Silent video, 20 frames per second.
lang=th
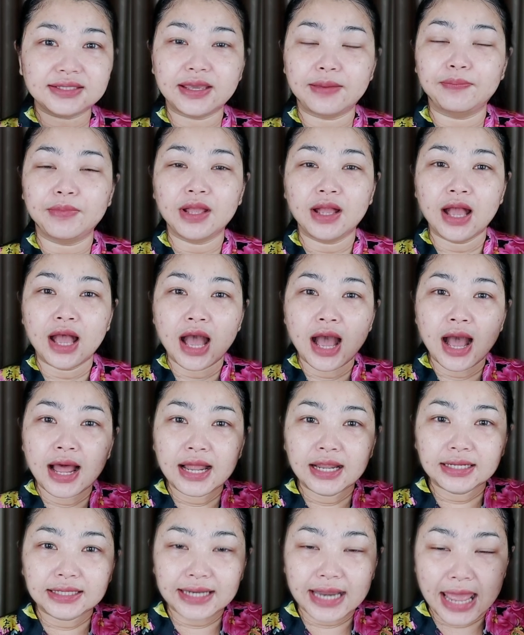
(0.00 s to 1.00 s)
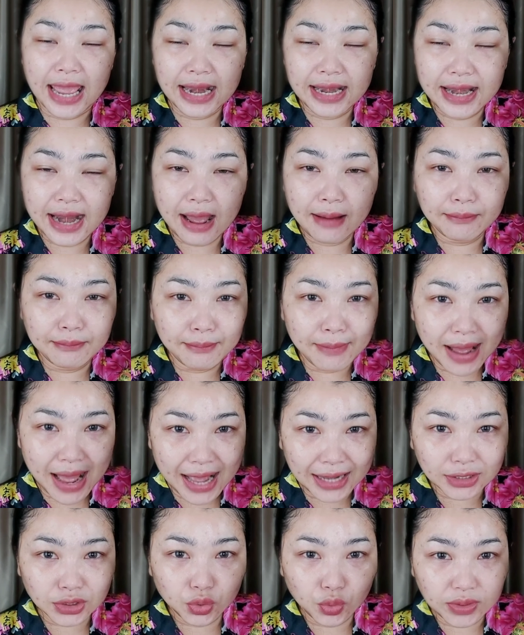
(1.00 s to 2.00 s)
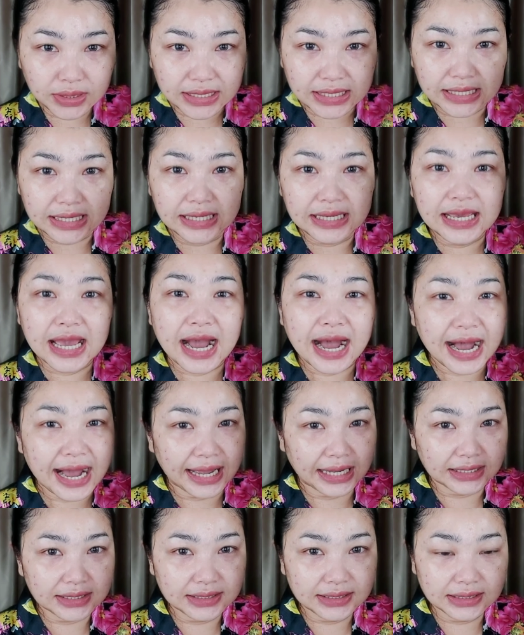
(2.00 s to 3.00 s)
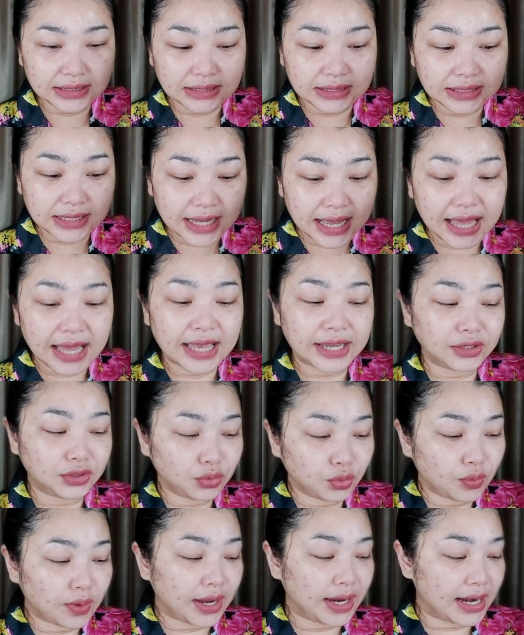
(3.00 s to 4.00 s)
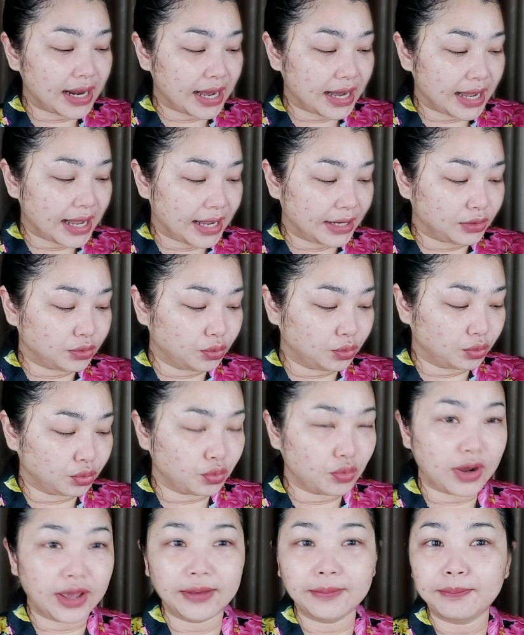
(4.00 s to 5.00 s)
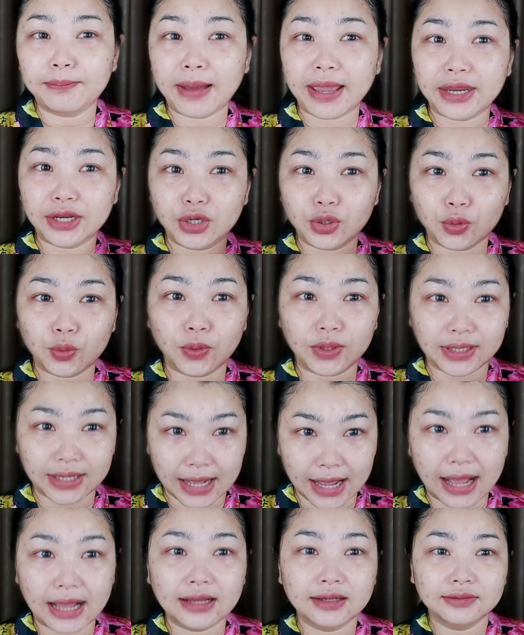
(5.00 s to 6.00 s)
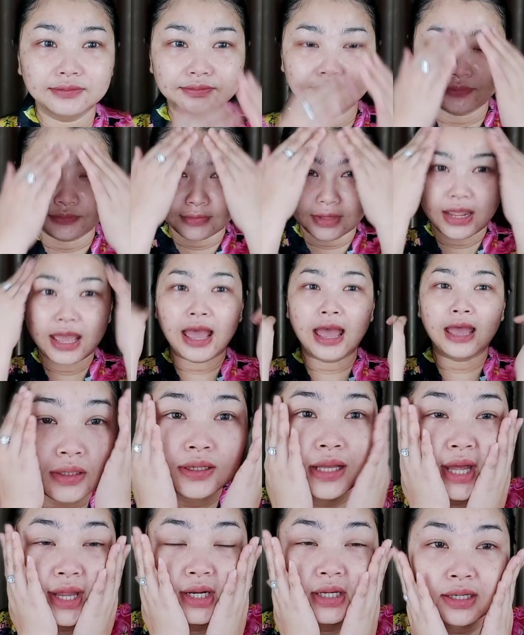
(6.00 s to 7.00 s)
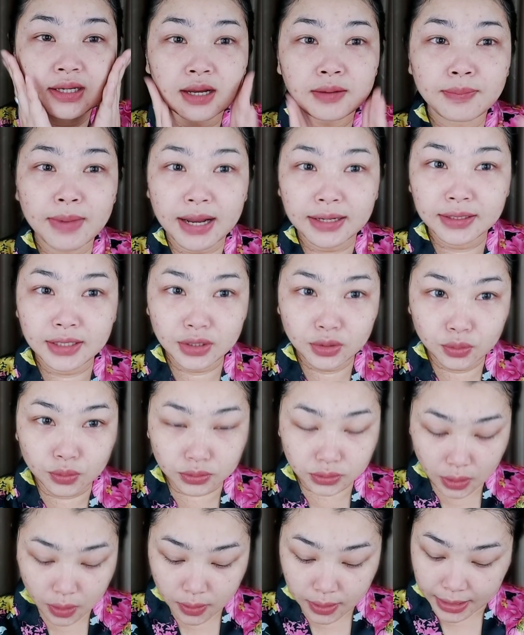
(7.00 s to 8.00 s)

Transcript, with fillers: สิบแนะนำมาร์กตัวนี้หาซื้อง่ายด้วยราคาถูกด้วยไปโดนค่ะอ่ะการเลือกมาร์กที่ถูกต้อง